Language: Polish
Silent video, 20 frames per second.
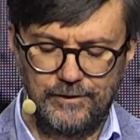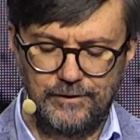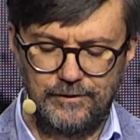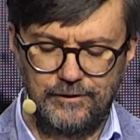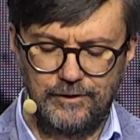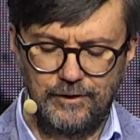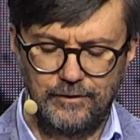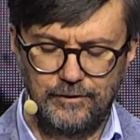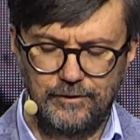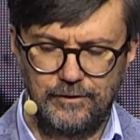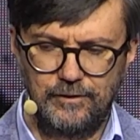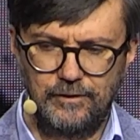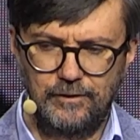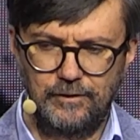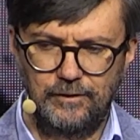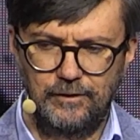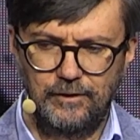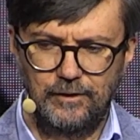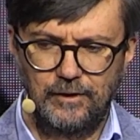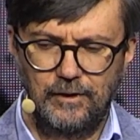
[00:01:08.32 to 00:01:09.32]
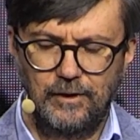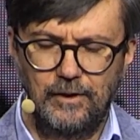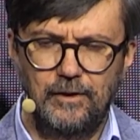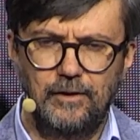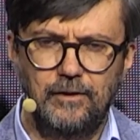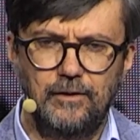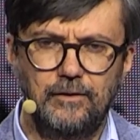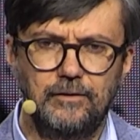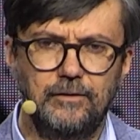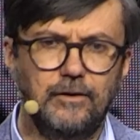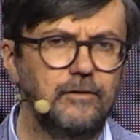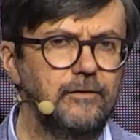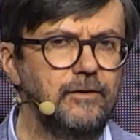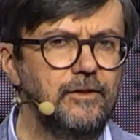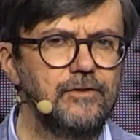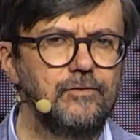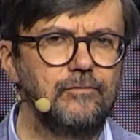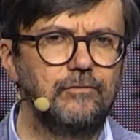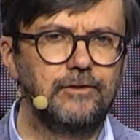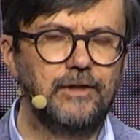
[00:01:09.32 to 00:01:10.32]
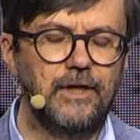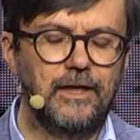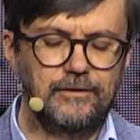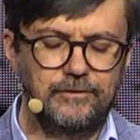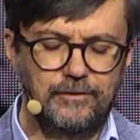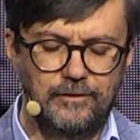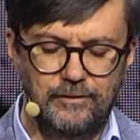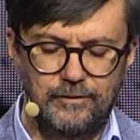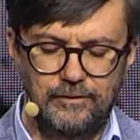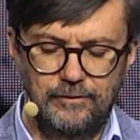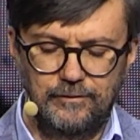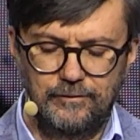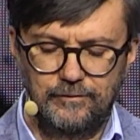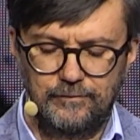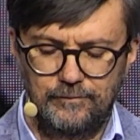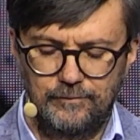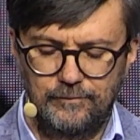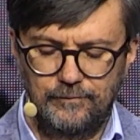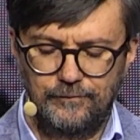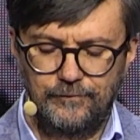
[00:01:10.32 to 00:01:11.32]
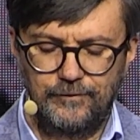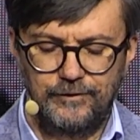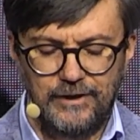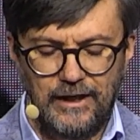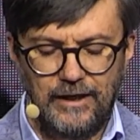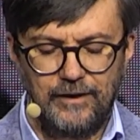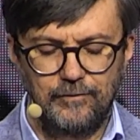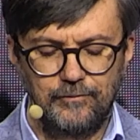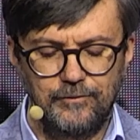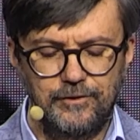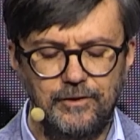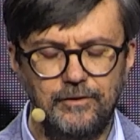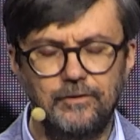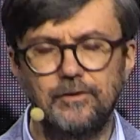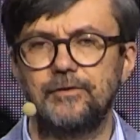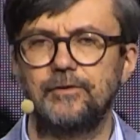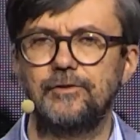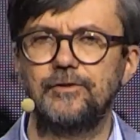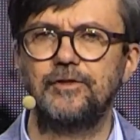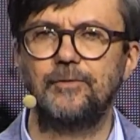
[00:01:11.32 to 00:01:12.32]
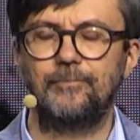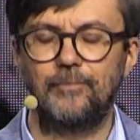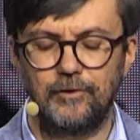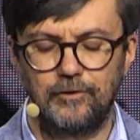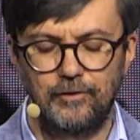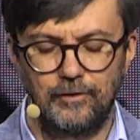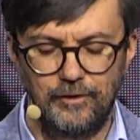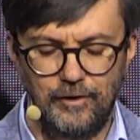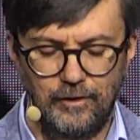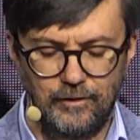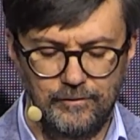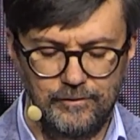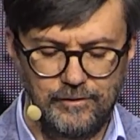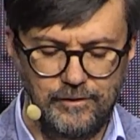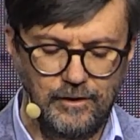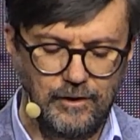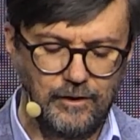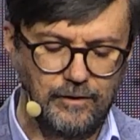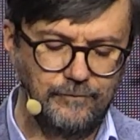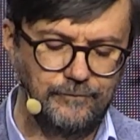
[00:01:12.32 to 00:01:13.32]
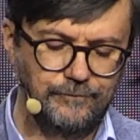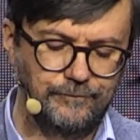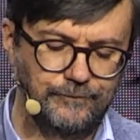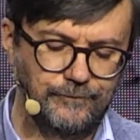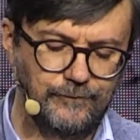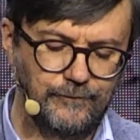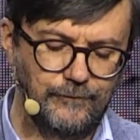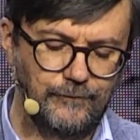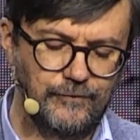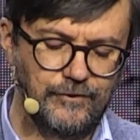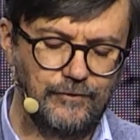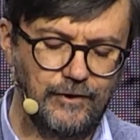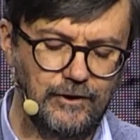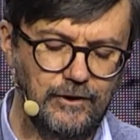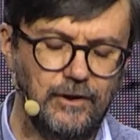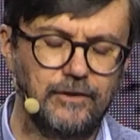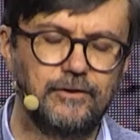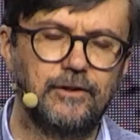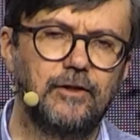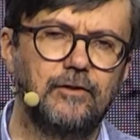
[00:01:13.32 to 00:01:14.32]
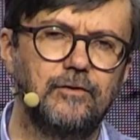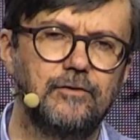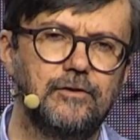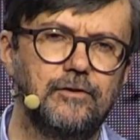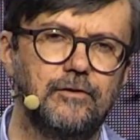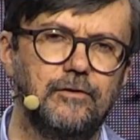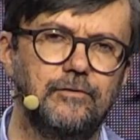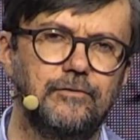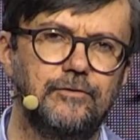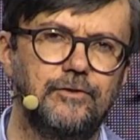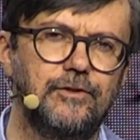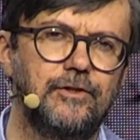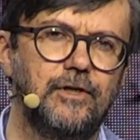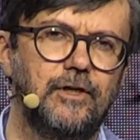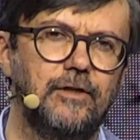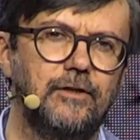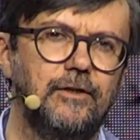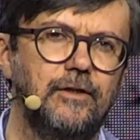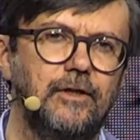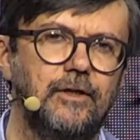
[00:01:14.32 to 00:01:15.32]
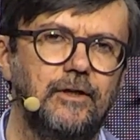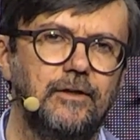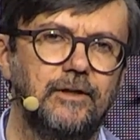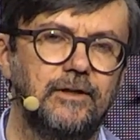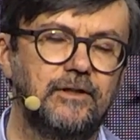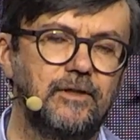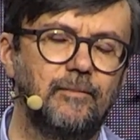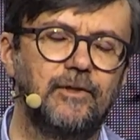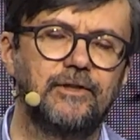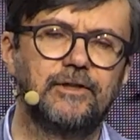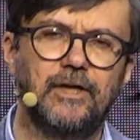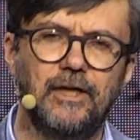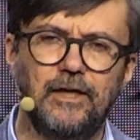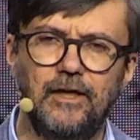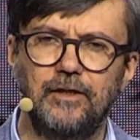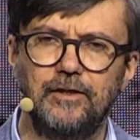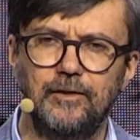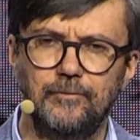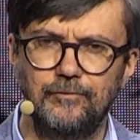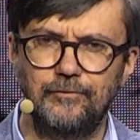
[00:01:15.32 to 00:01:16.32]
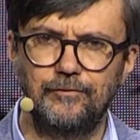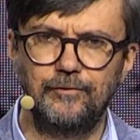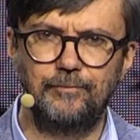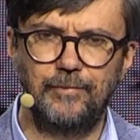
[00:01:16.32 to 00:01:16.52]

dzieci, no, rezultaty wydają się dosyć niepokojące w świetle tego, co dzisiaj na temat karania mówi